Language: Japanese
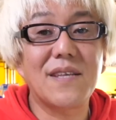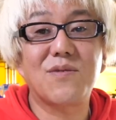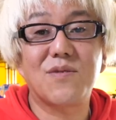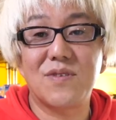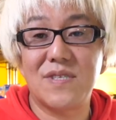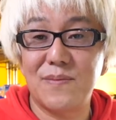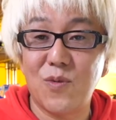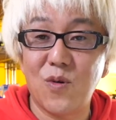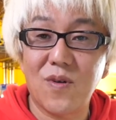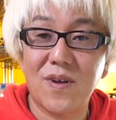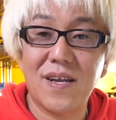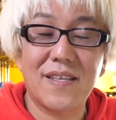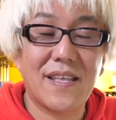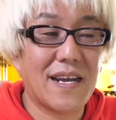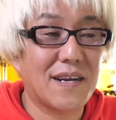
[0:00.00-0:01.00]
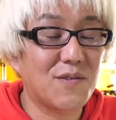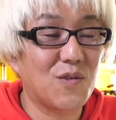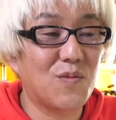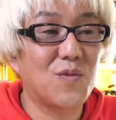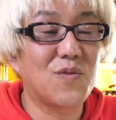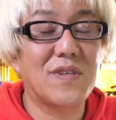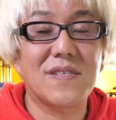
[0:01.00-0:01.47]
イトルにも書いてあると
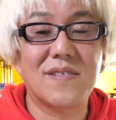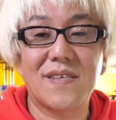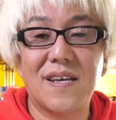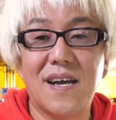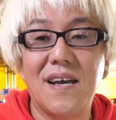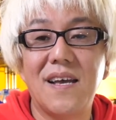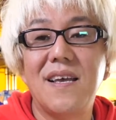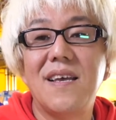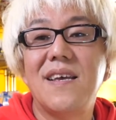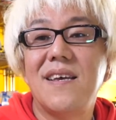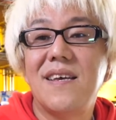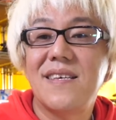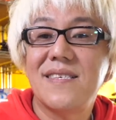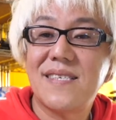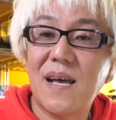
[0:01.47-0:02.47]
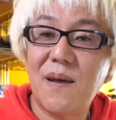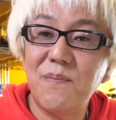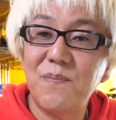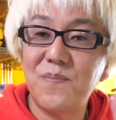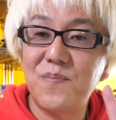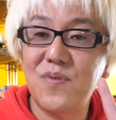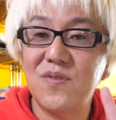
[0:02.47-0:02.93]
思うんですが、
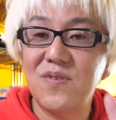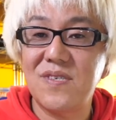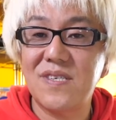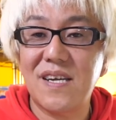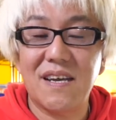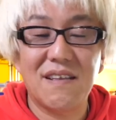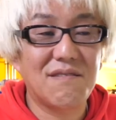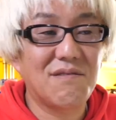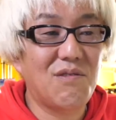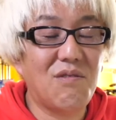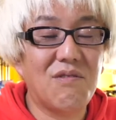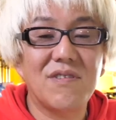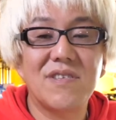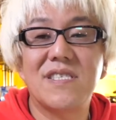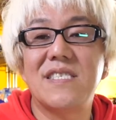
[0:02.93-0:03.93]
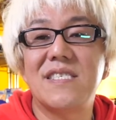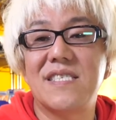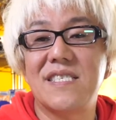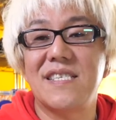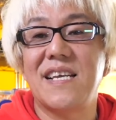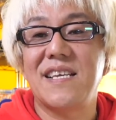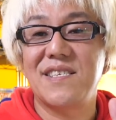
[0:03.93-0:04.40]
3分間の1
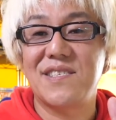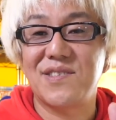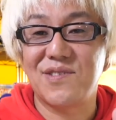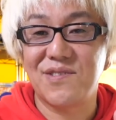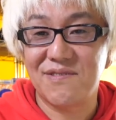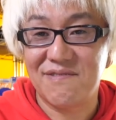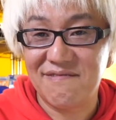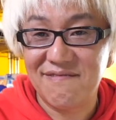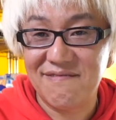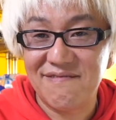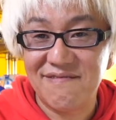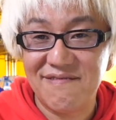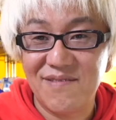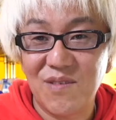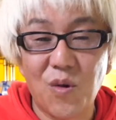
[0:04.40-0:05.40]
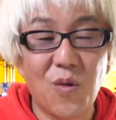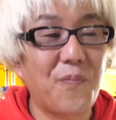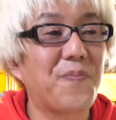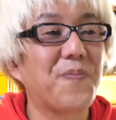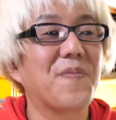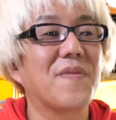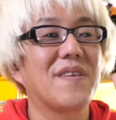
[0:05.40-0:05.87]
日練習を
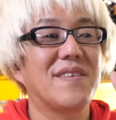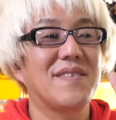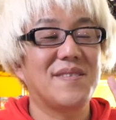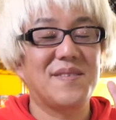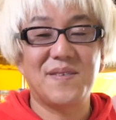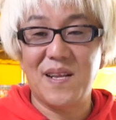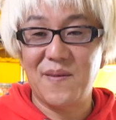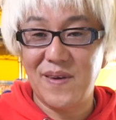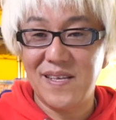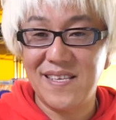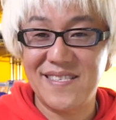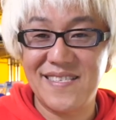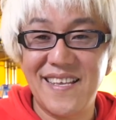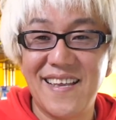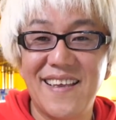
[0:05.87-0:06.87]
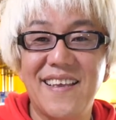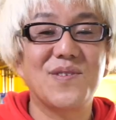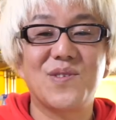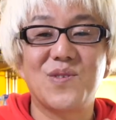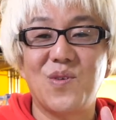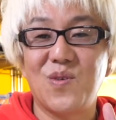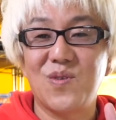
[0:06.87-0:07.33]
すればですね、
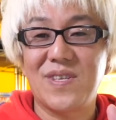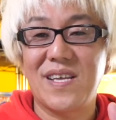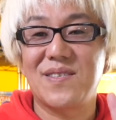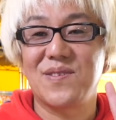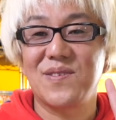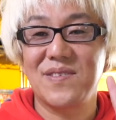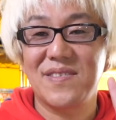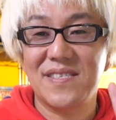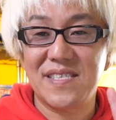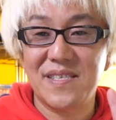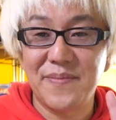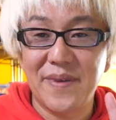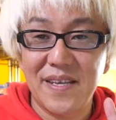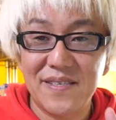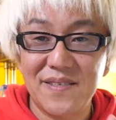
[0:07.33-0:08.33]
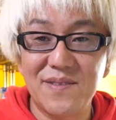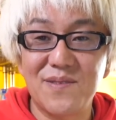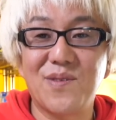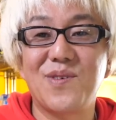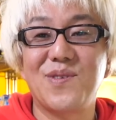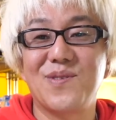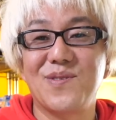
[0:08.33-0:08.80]
上達します
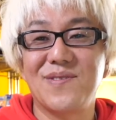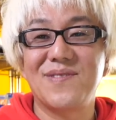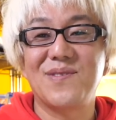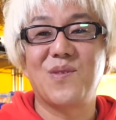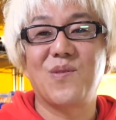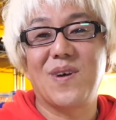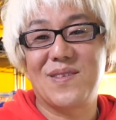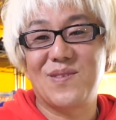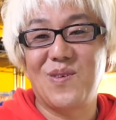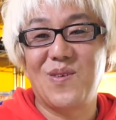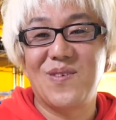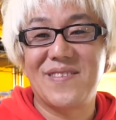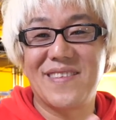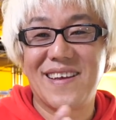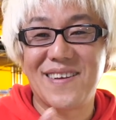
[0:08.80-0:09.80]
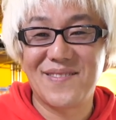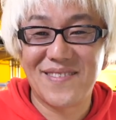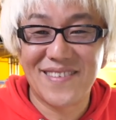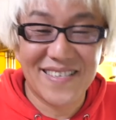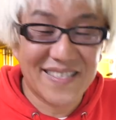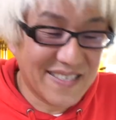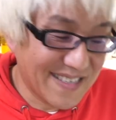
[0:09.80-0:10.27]
という動画となる
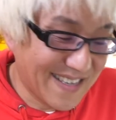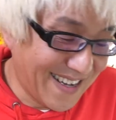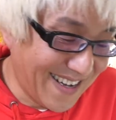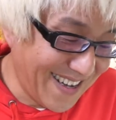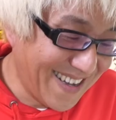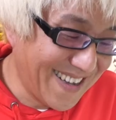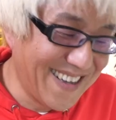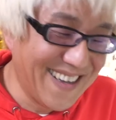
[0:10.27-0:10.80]
んですが、